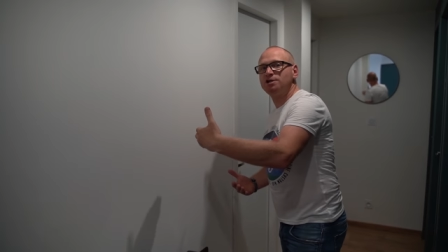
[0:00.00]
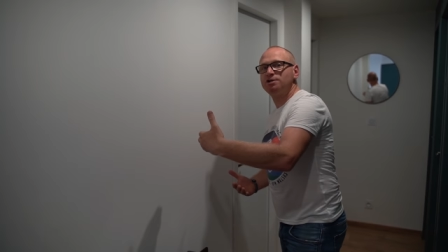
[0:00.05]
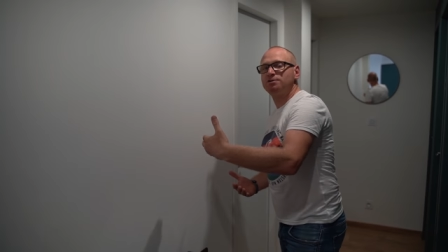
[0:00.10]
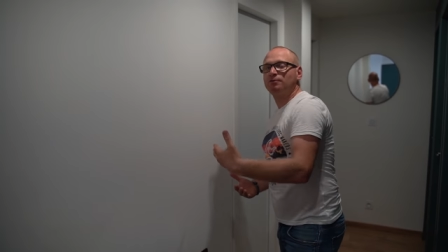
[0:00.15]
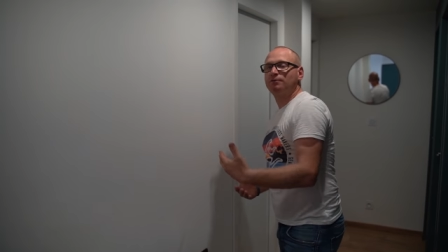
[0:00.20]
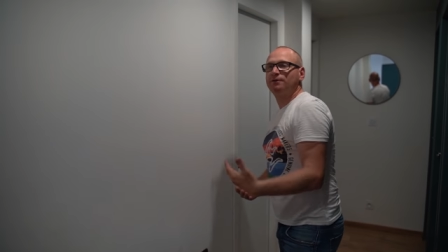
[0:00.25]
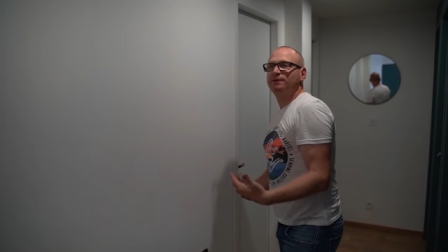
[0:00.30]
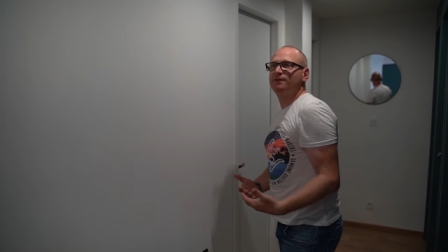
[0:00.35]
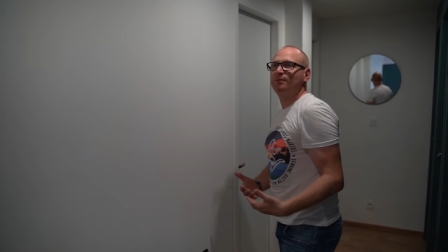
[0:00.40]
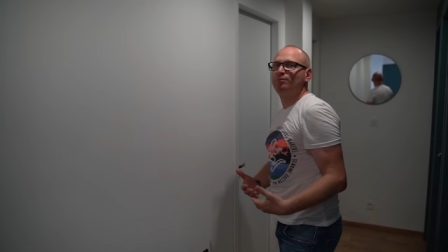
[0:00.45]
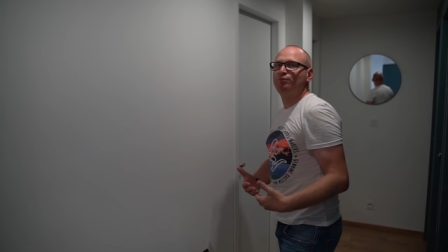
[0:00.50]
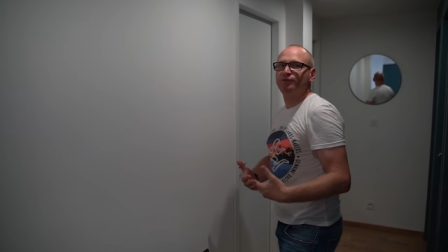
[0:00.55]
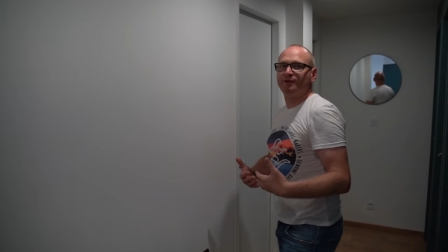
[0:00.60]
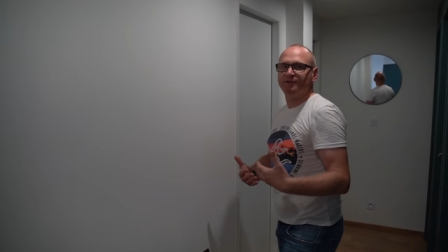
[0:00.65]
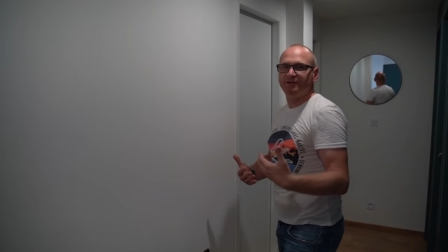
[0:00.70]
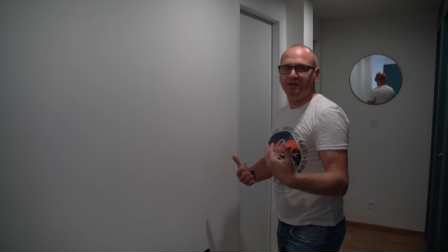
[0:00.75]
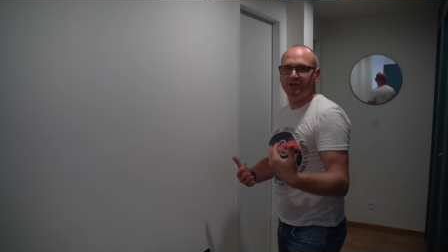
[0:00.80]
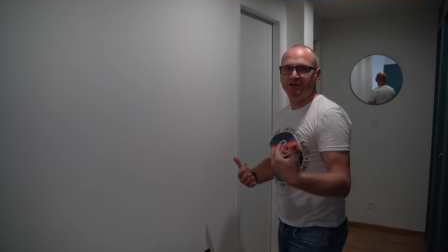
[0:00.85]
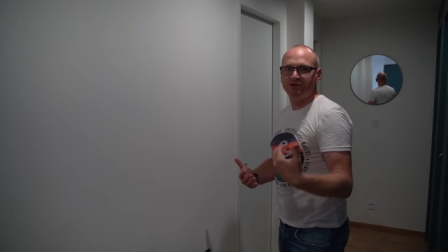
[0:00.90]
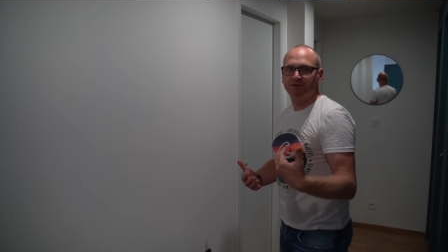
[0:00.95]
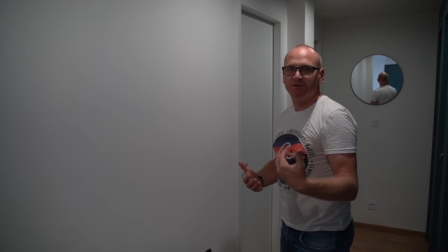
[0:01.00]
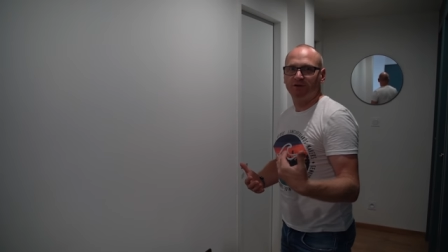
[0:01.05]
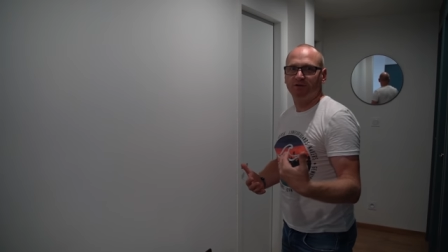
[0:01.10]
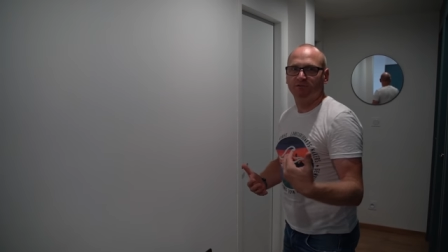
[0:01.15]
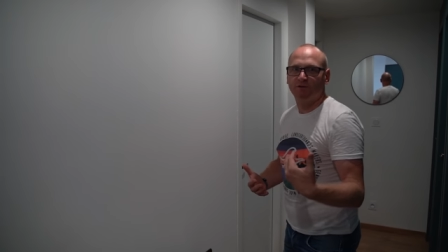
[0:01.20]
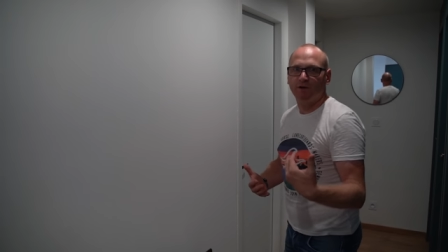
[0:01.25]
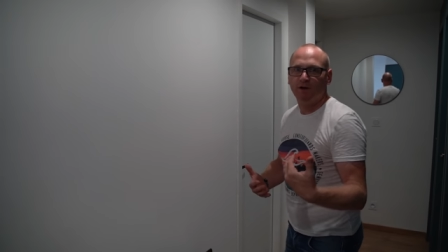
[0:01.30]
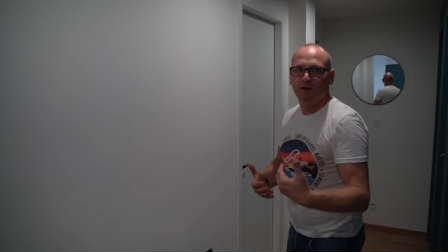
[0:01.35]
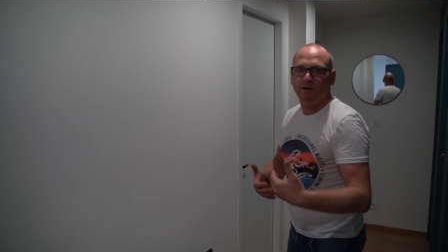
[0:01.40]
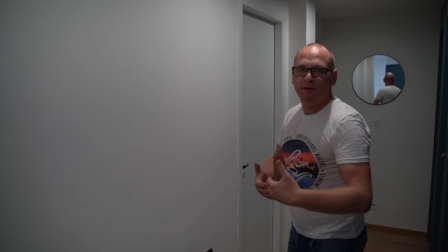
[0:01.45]
Je trouvais que ça plus intelligent
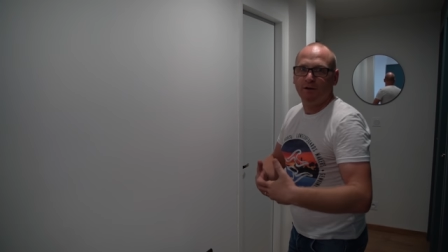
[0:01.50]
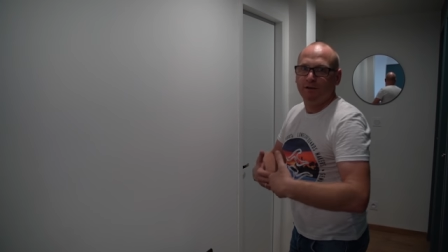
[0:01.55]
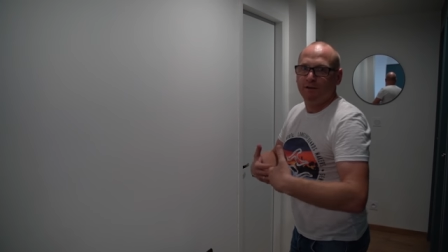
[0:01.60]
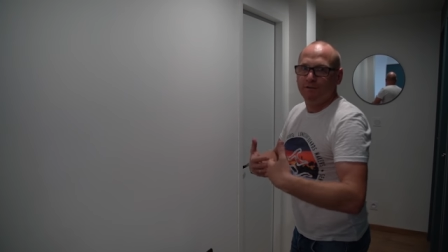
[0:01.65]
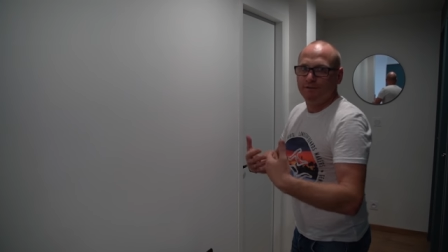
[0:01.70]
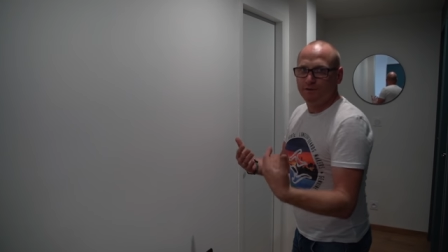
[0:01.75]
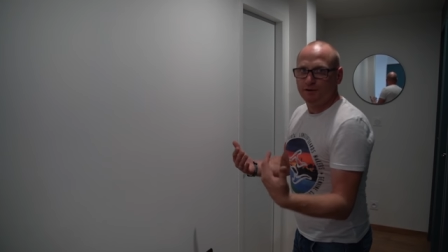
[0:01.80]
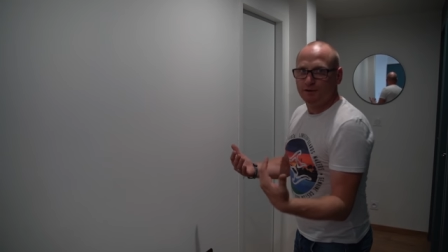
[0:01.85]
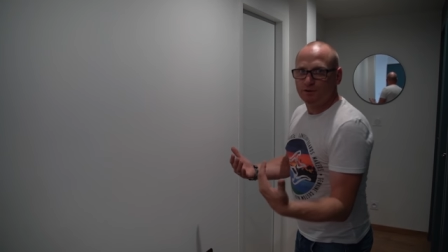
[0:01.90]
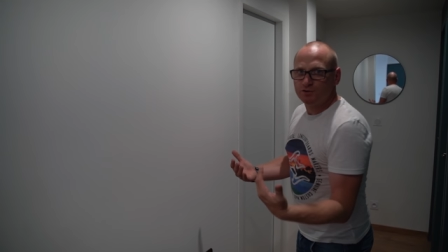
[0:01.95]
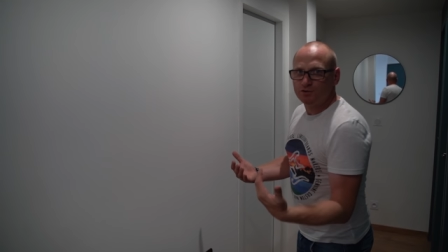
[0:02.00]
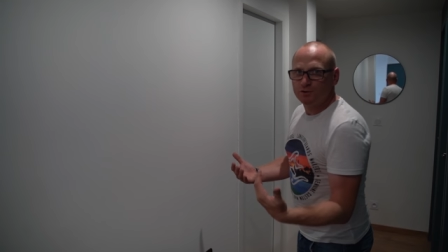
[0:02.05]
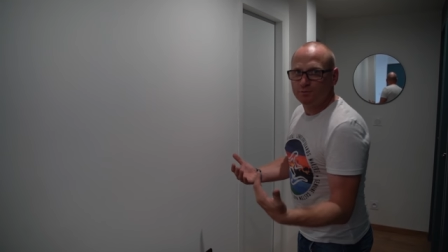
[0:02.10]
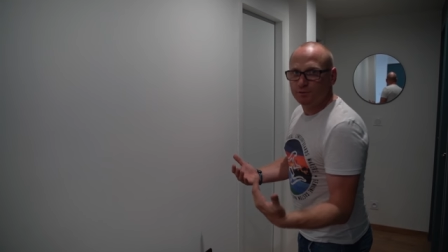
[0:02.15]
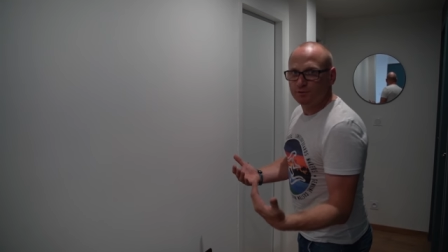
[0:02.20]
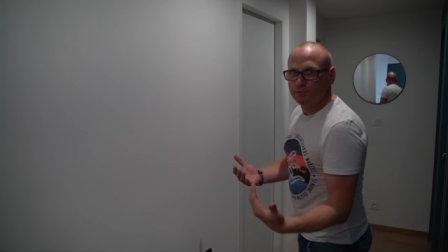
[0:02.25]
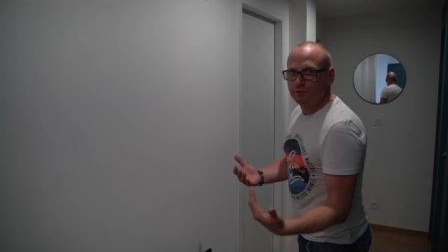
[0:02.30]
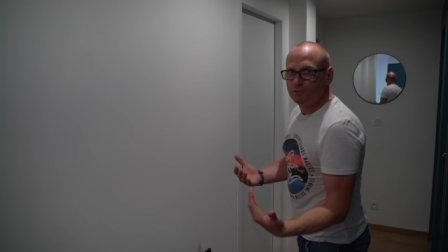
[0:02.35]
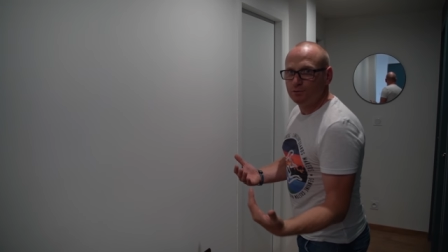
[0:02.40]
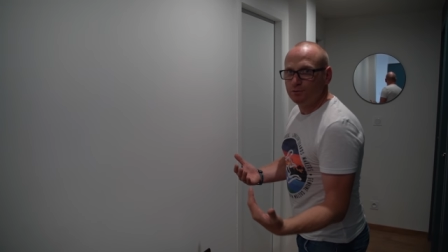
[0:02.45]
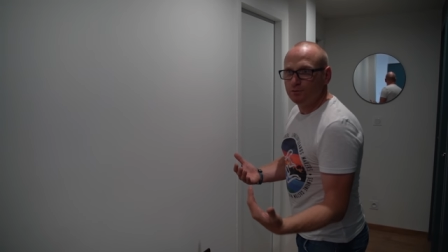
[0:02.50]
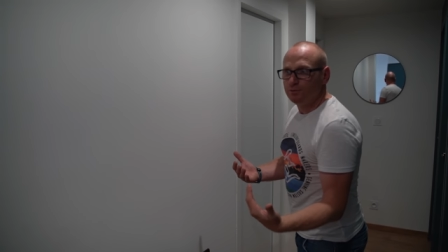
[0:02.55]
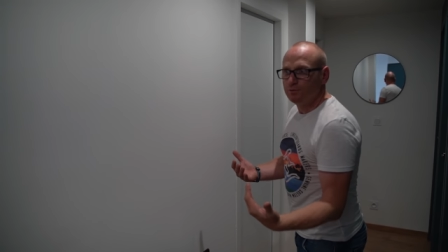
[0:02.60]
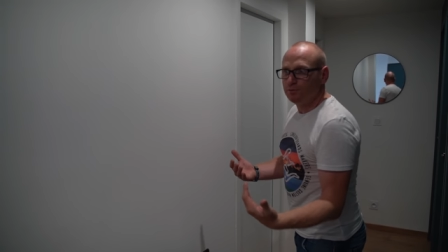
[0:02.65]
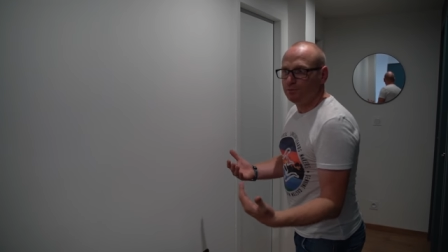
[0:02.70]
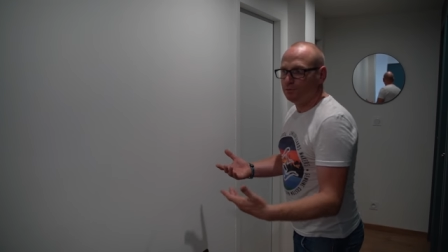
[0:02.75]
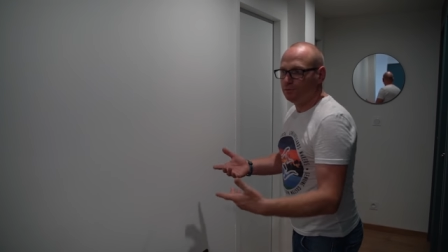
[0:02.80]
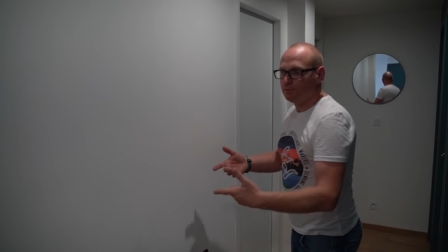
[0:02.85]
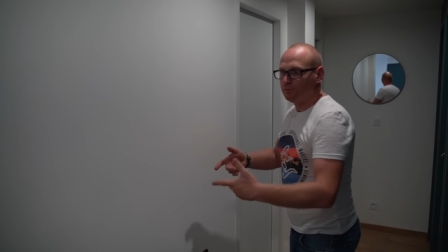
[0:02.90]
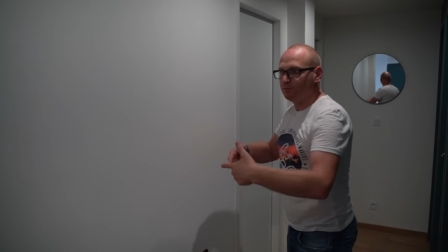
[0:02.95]
d'avoir des rangements dans,
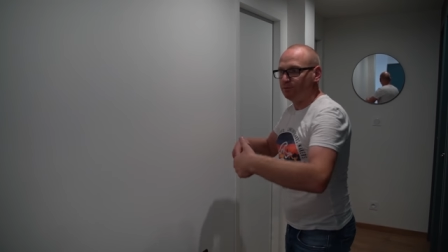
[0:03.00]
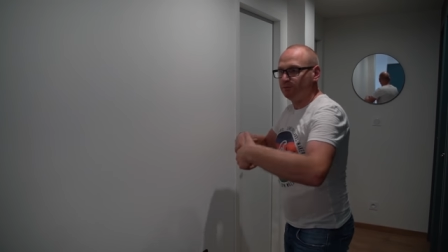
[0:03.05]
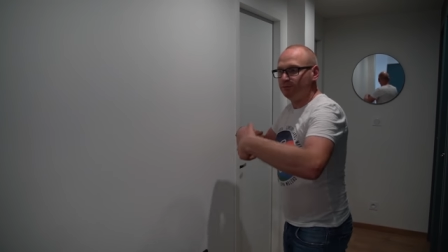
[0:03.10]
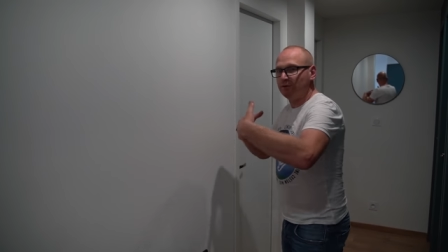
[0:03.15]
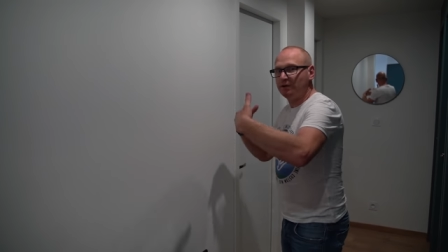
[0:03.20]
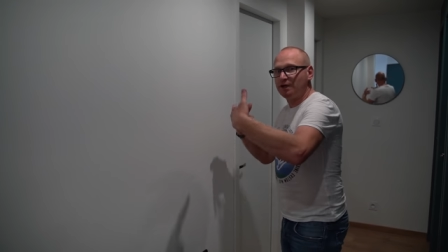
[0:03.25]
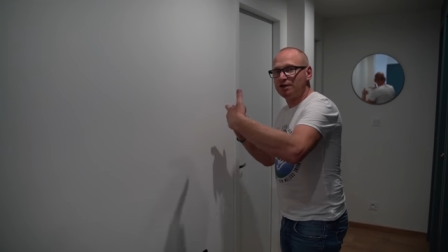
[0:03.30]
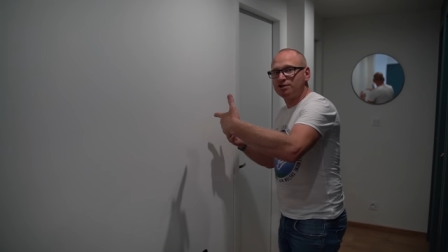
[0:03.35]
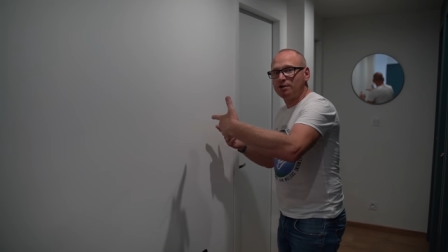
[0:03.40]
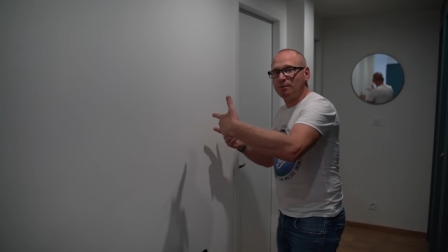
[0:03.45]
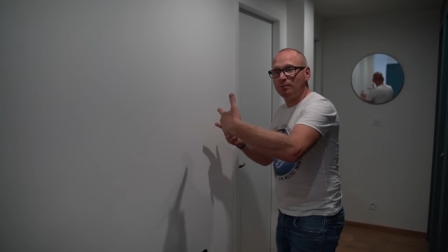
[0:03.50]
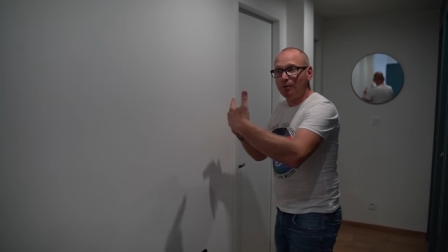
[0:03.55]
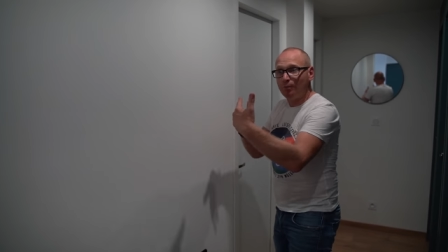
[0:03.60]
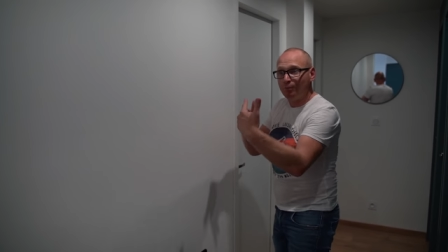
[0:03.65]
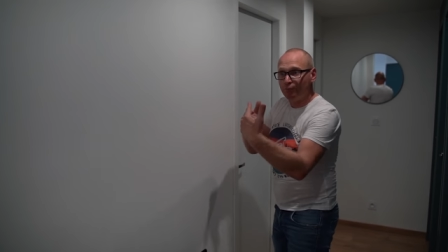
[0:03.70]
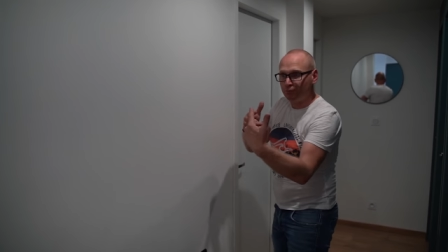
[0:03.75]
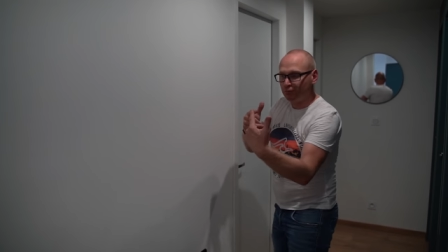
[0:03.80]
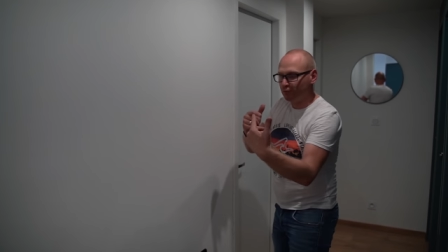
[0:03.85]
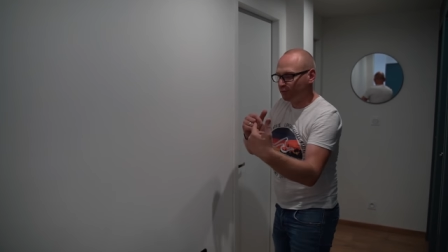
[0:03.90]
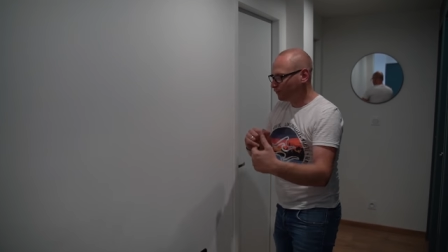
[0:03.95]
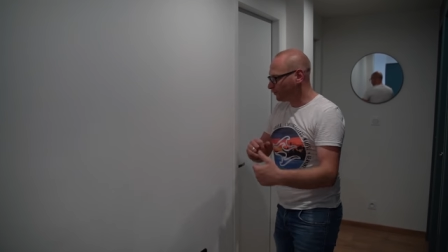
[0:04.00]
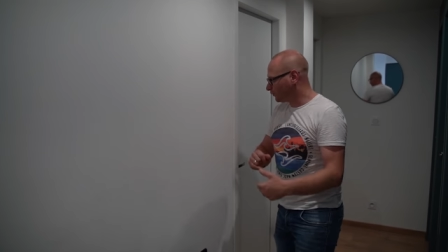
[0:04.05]
le, dans la chambre plutôt